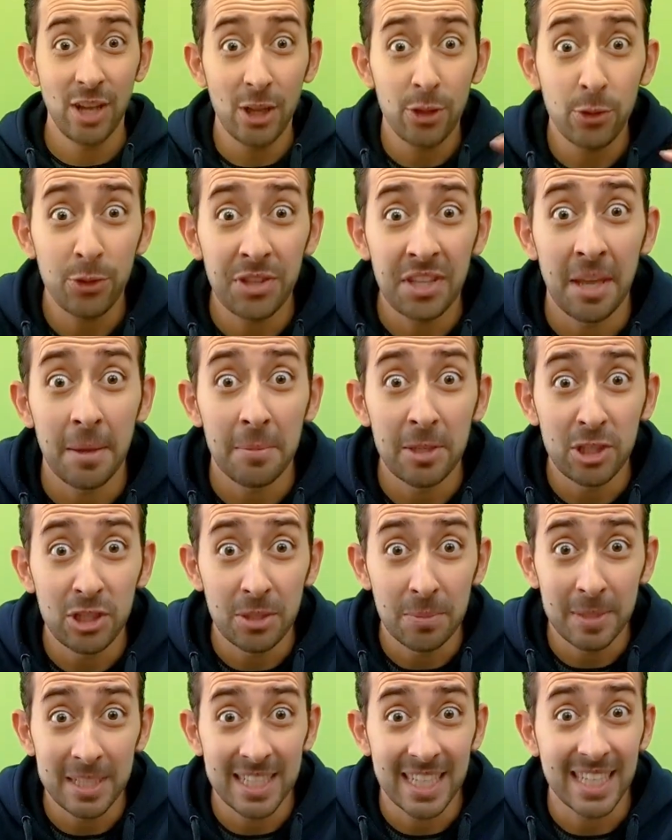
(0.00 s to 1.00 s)
Ciao a tutti gli
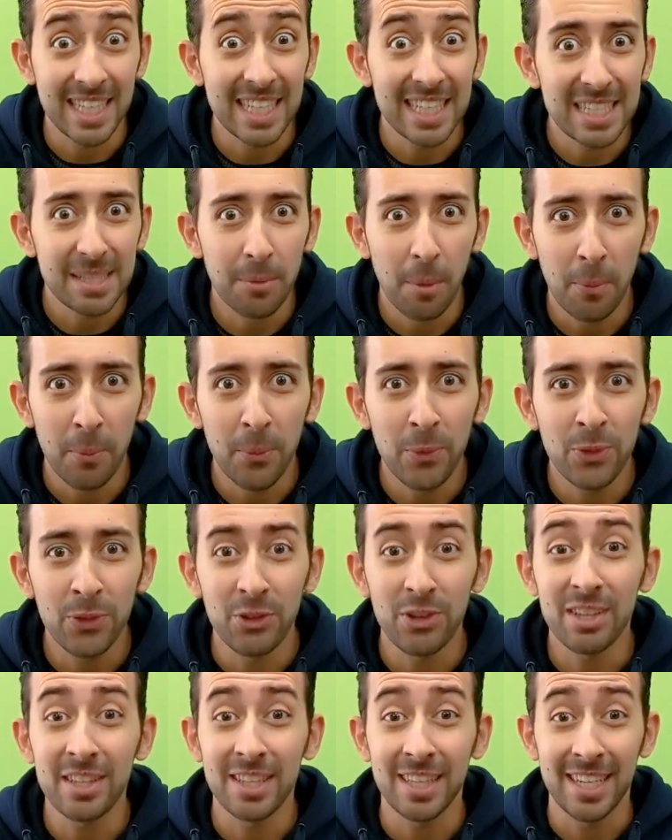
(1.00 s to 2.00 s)
amici di
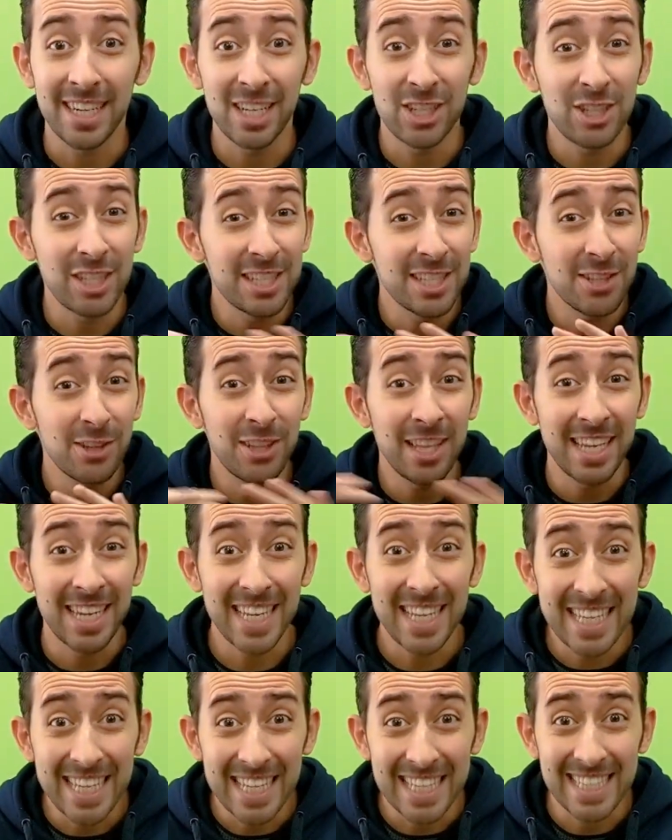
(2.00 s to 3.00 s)
pistacchissimo.it, recensione
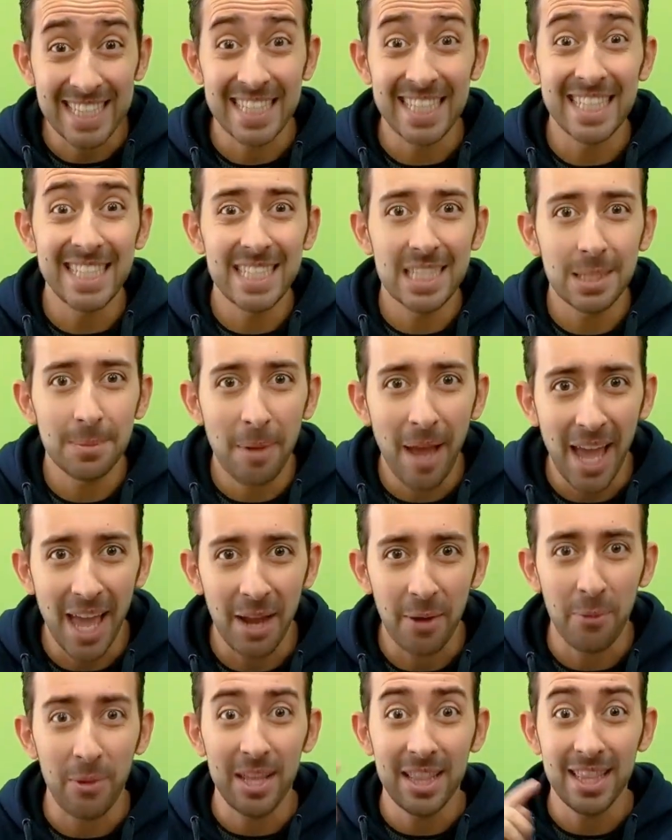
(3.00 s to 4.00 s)
richiestissima
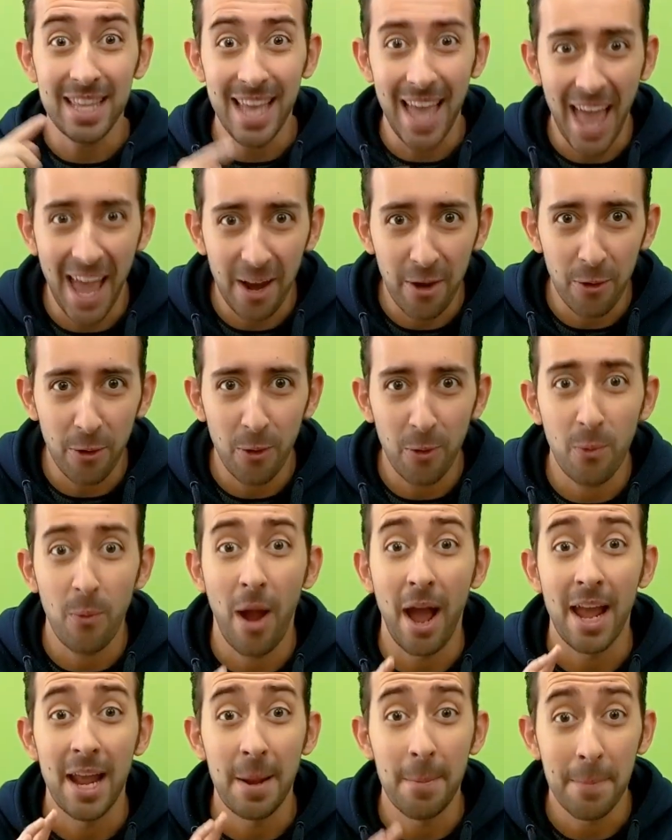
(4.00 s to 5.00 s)
e quindi eccolo
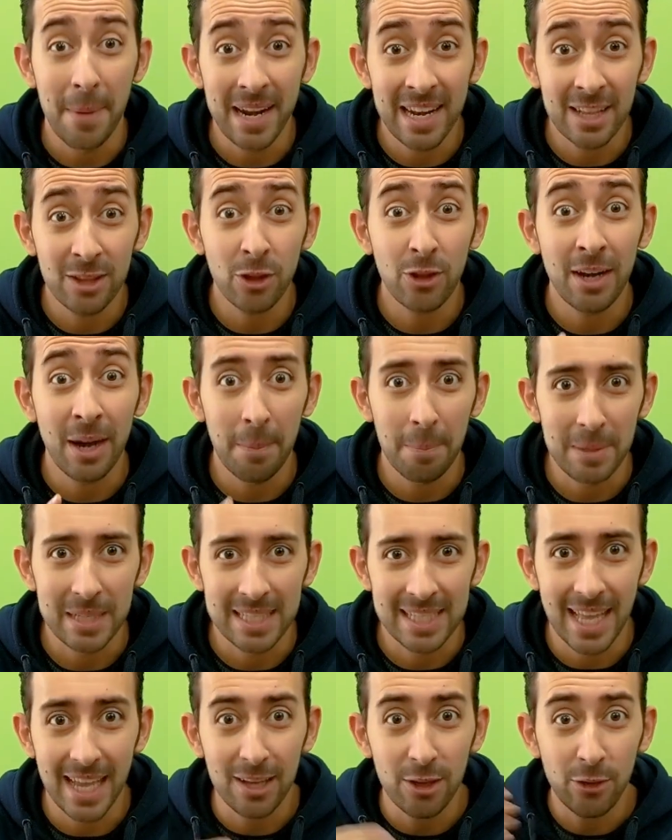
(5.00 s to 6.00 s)
qua, il panettone al
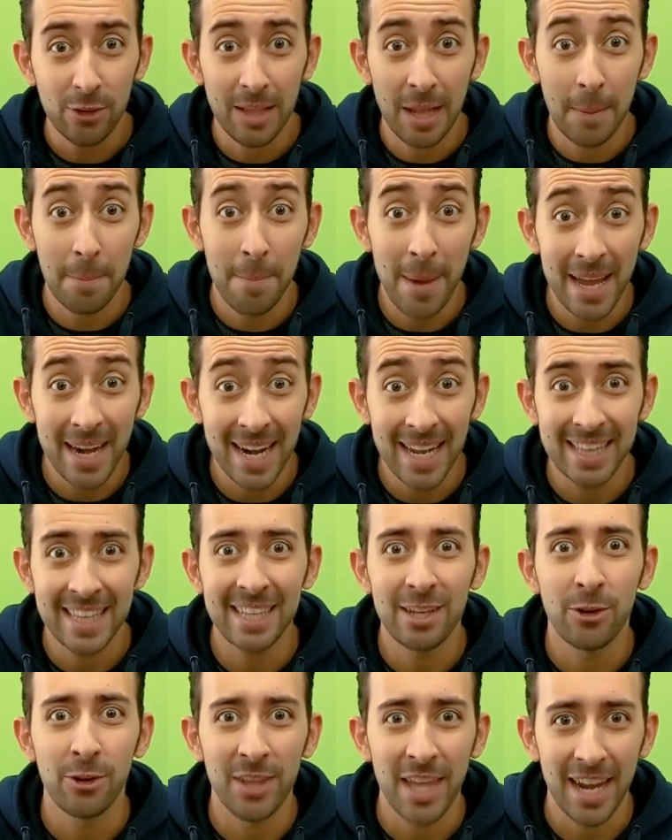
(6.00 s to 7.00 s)
pistacchio del Bar
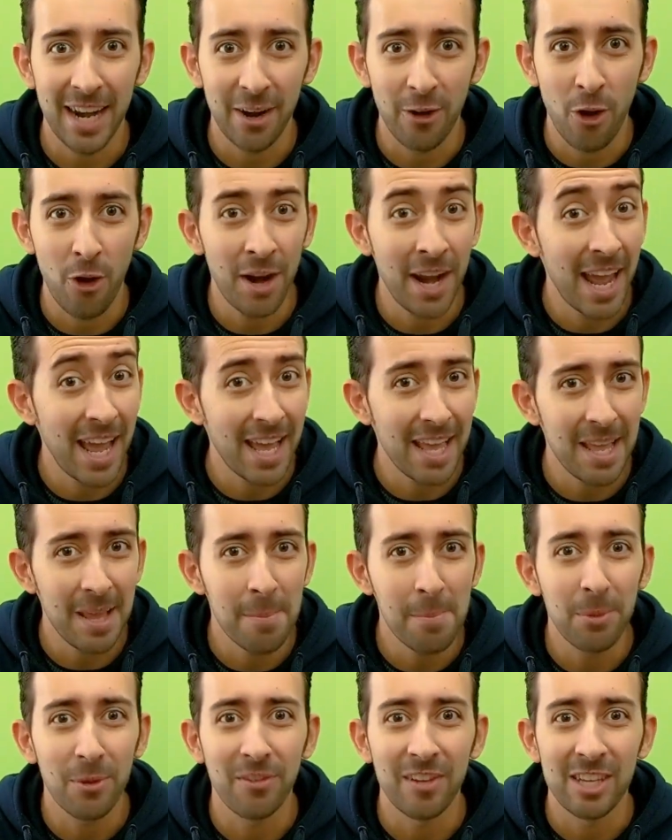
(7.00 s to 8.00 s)
Latino di Aragona
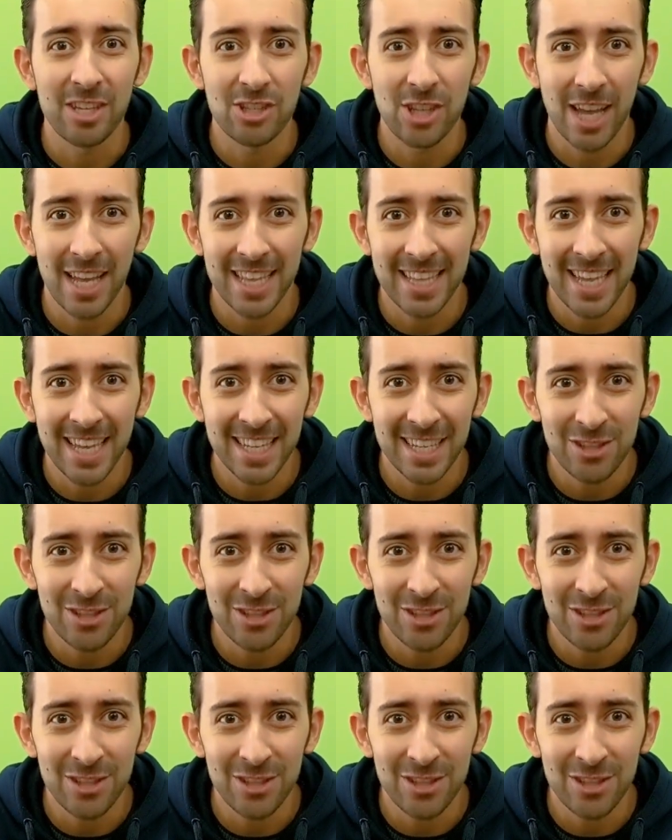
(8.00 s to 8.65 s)
in provincia di